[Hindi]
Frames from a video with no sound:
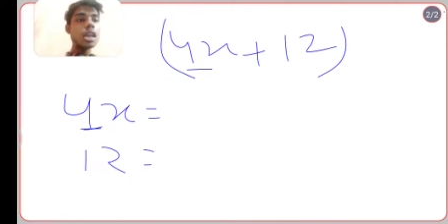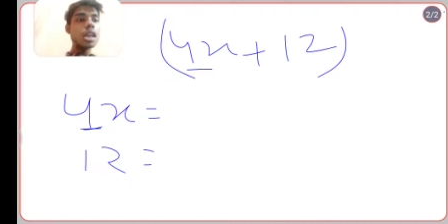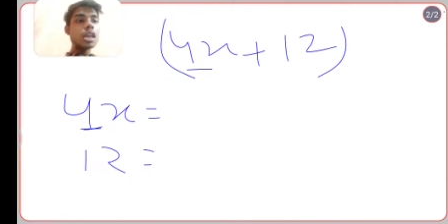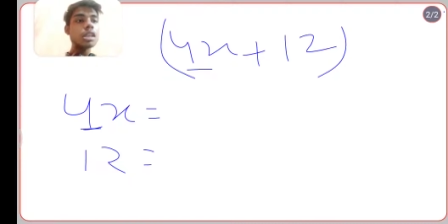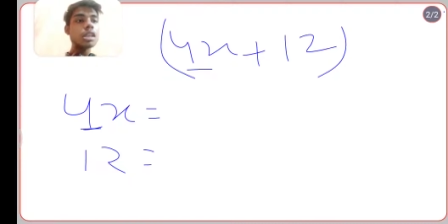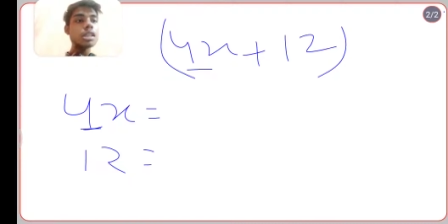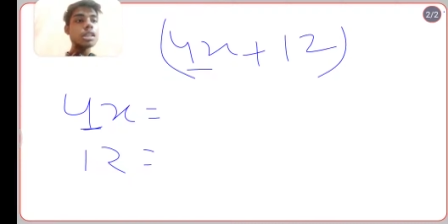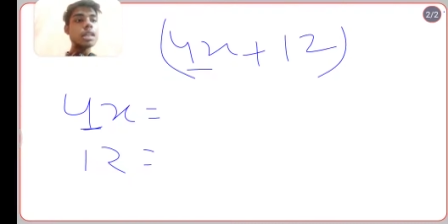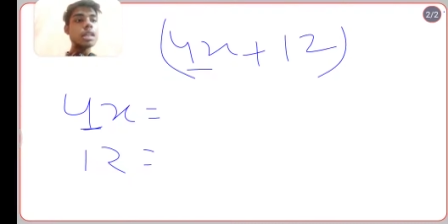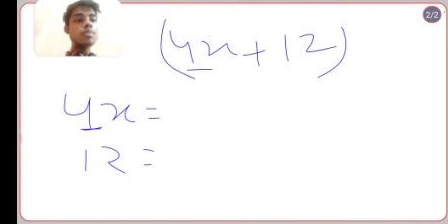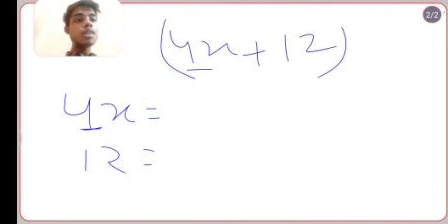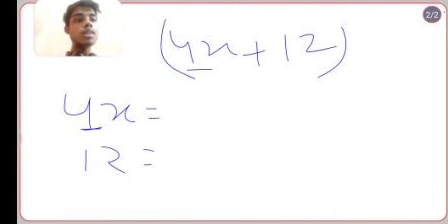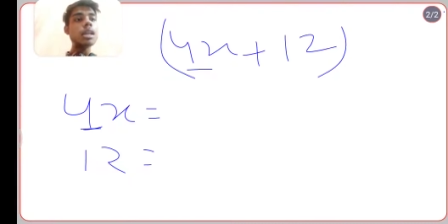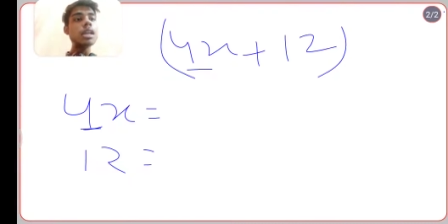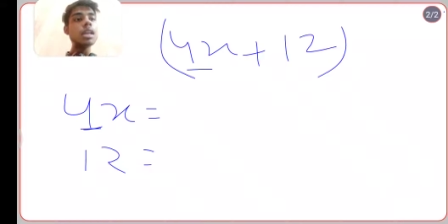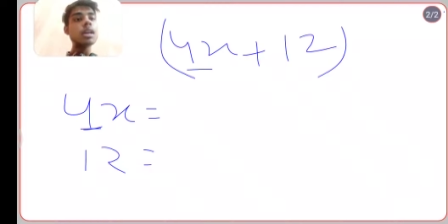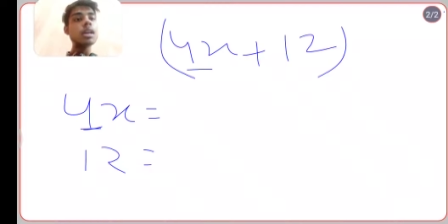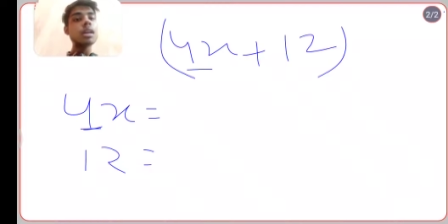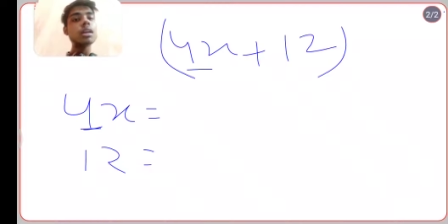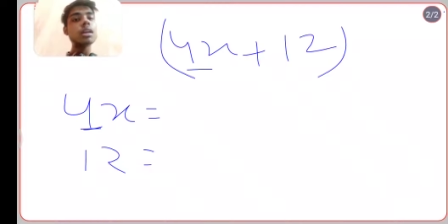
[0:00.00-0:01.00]
तो इसलिए हमने
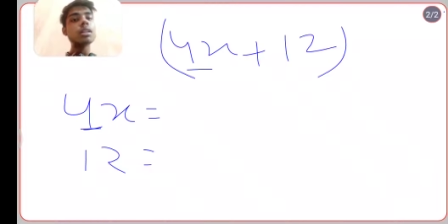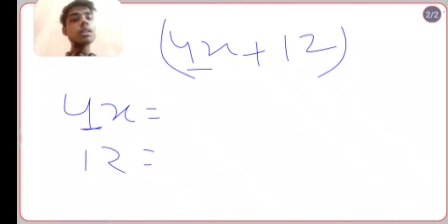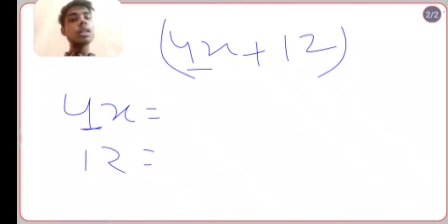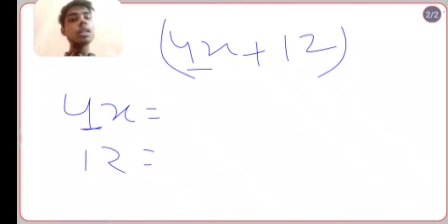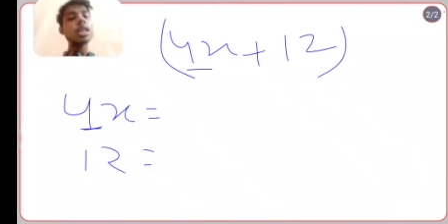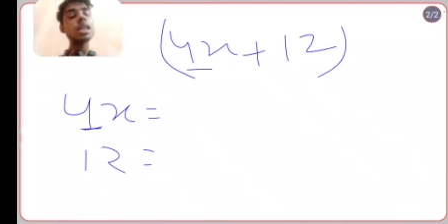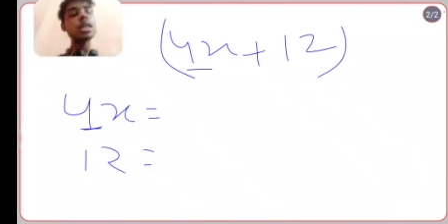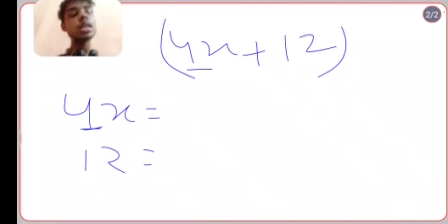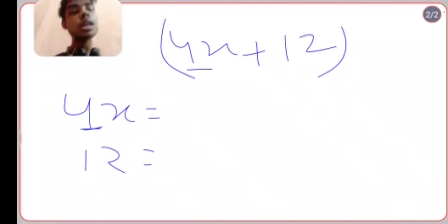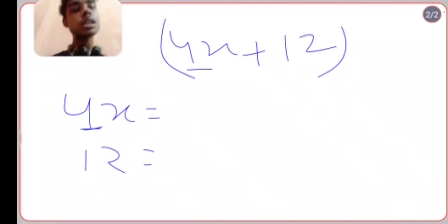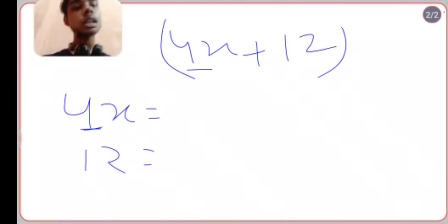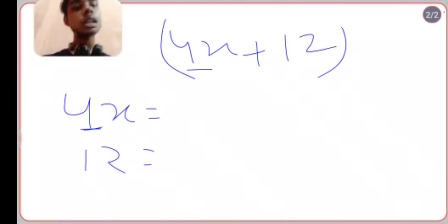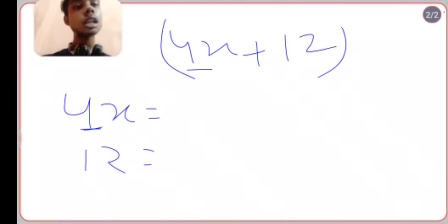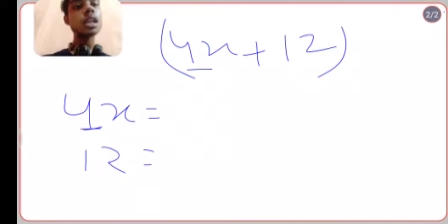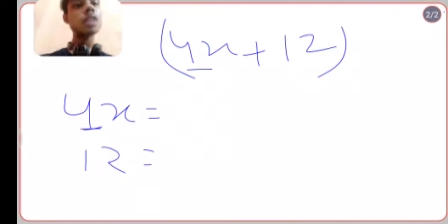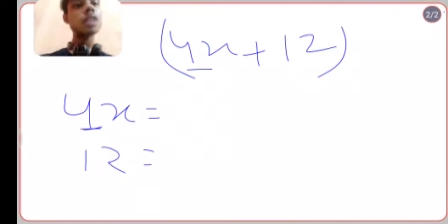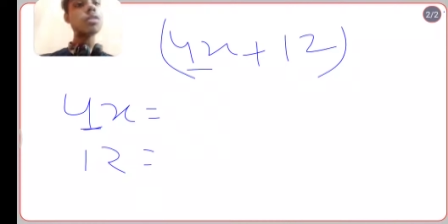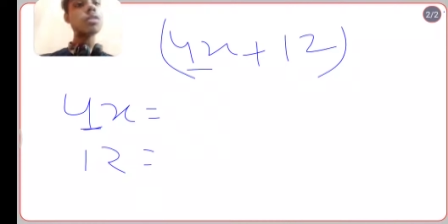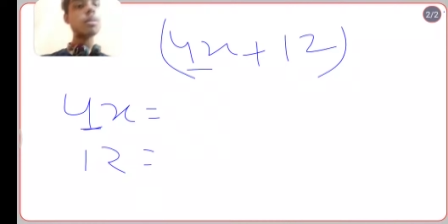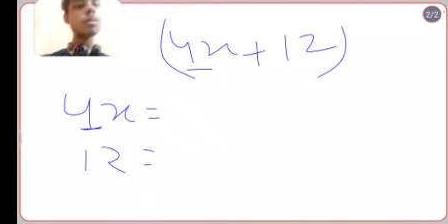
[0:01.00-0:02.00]
नहीं करा थ्री था थ्री
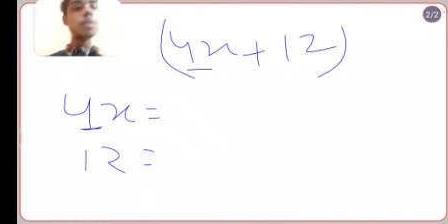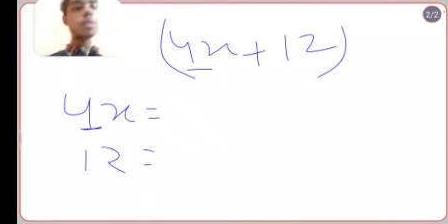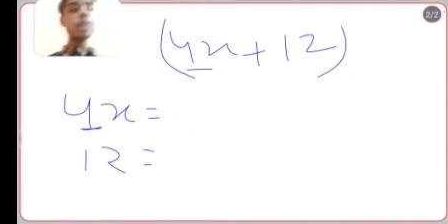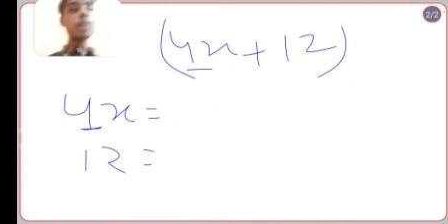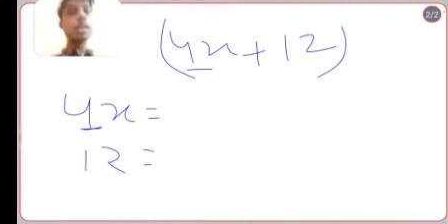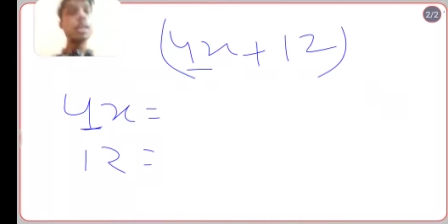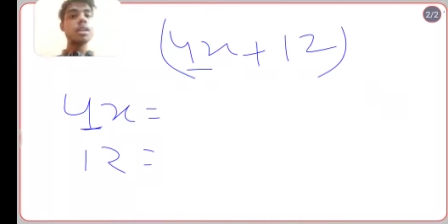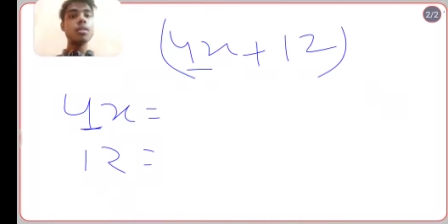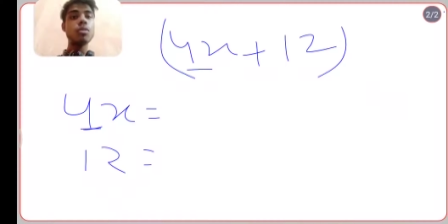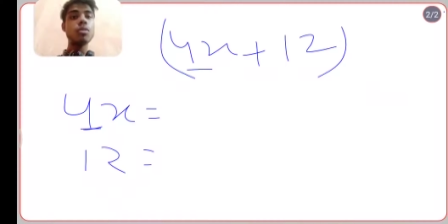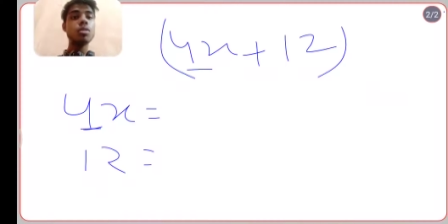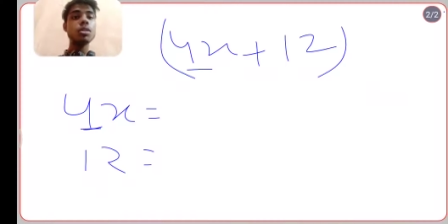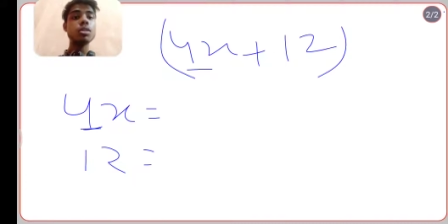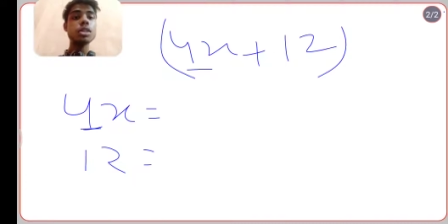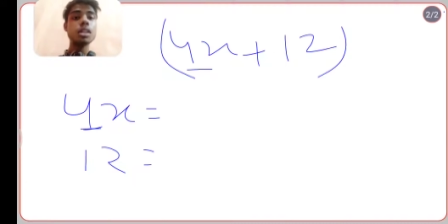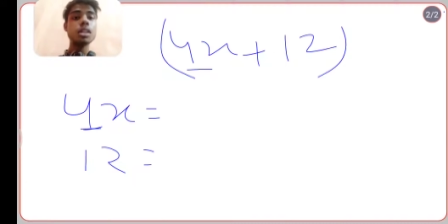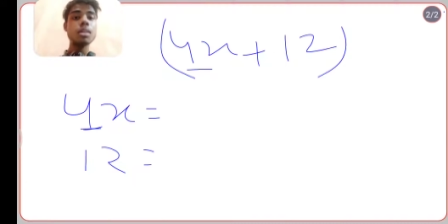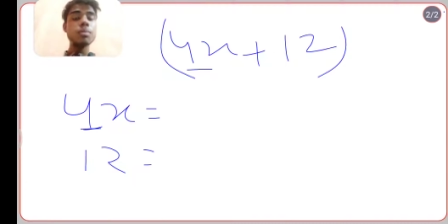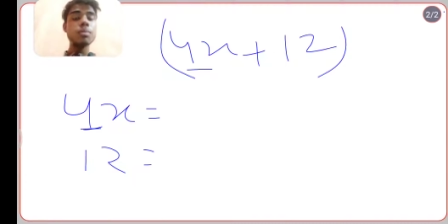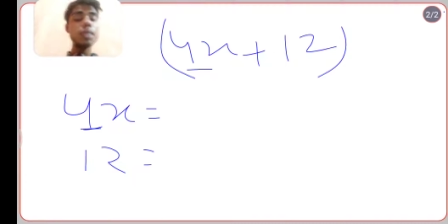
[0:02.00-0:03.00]
को हम डिवाइड और
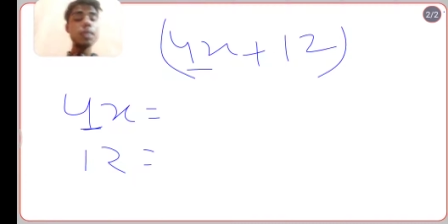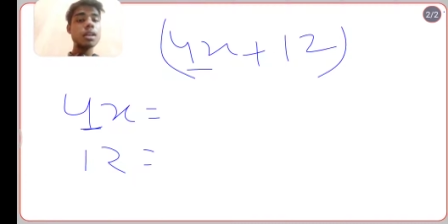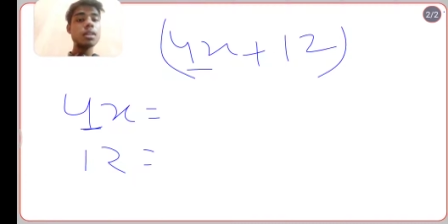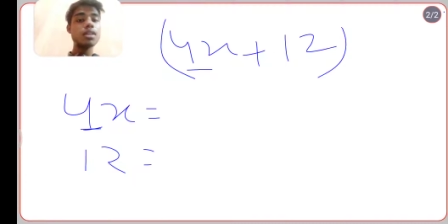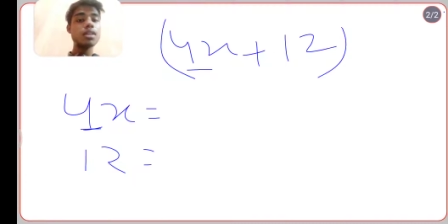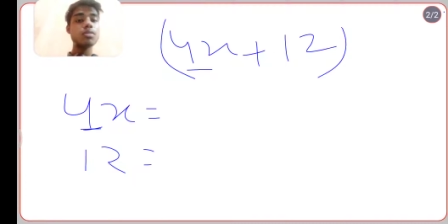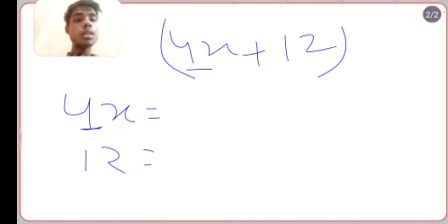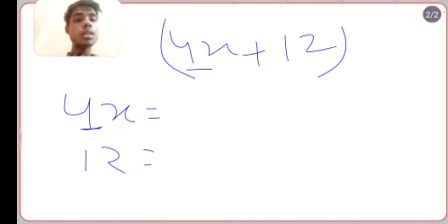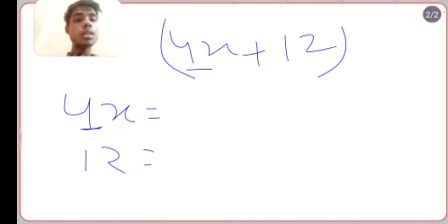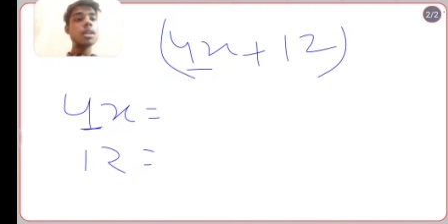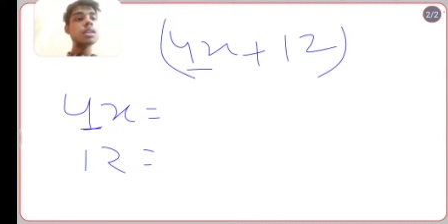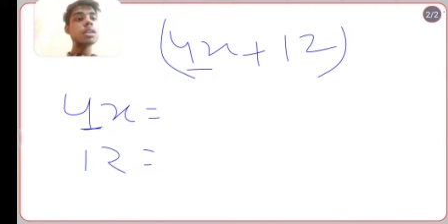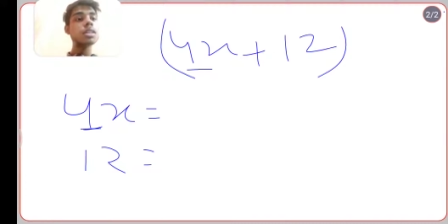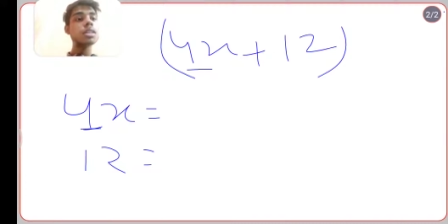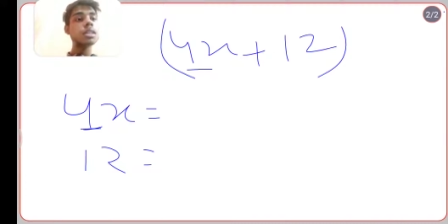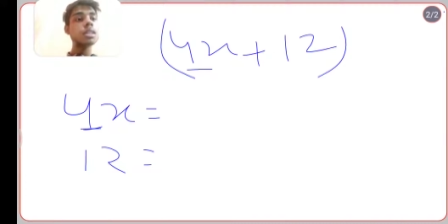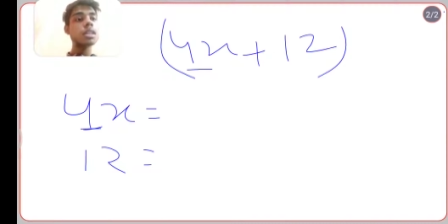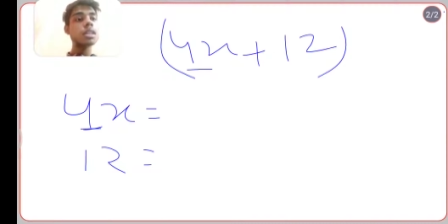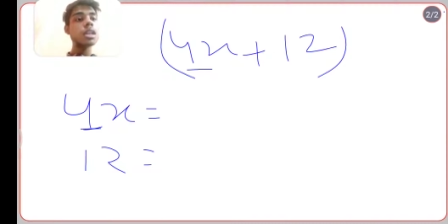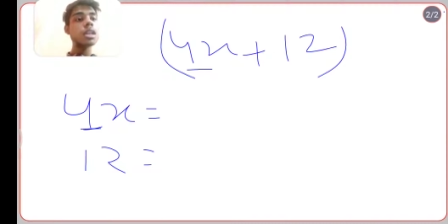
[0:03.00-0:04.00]
ज़्यादा ब्रेक डाउन नहीं कर
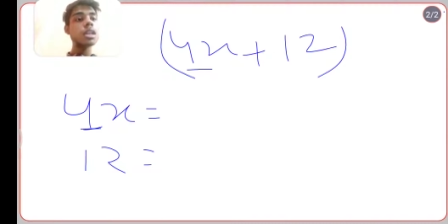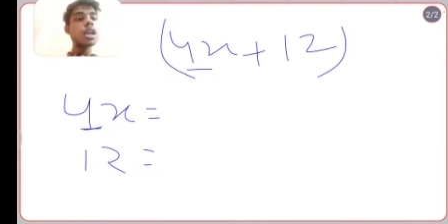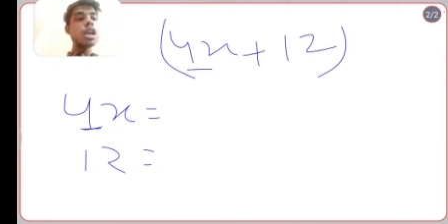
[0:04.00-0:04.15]
सकते थे